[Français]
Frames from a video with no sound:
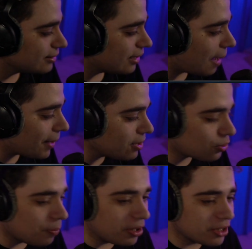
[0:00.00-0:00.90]
Après, je
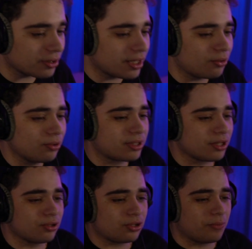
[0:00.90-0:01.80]
comprends les gens qui écoutent, c'est
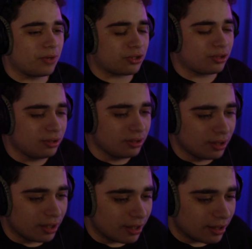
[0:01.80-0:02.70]
juste que moi je suis.
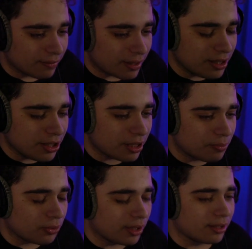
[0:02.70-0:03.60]
Vas-y, j'ai
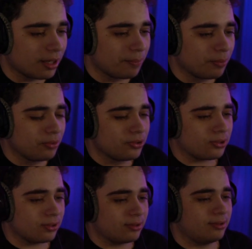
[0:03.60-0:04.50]
besoin d'un peu plus.
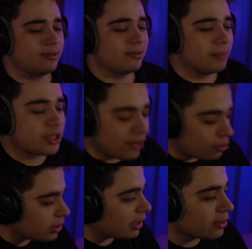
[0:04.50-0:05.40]
Euh, mais je vais
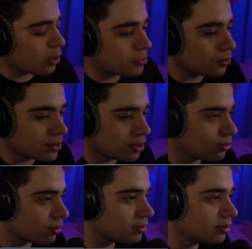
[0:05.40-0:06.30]
écouter les top sons, c'est
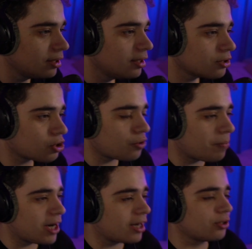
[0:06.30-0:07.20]
sûr. Je ne je fais
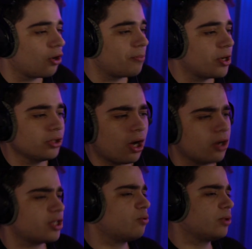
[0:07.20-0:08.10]
pas l'acteur en mode
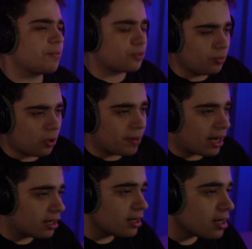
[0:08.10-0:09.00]
non, j'écoute absolument
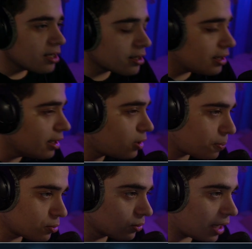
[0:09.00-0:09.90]
pas. Les top
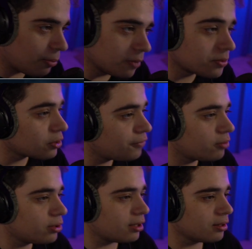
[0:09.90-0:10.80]
sons de l'album, c'est sûr, que je vais
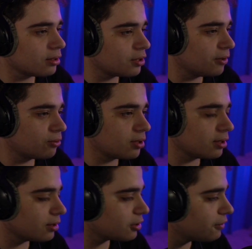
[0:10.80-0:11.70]
écouter. Je vais
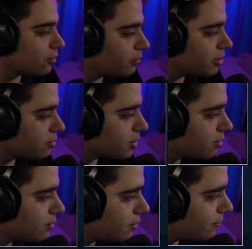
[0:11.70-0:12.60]
écouter, je vais tomber dessus, c'est sûr.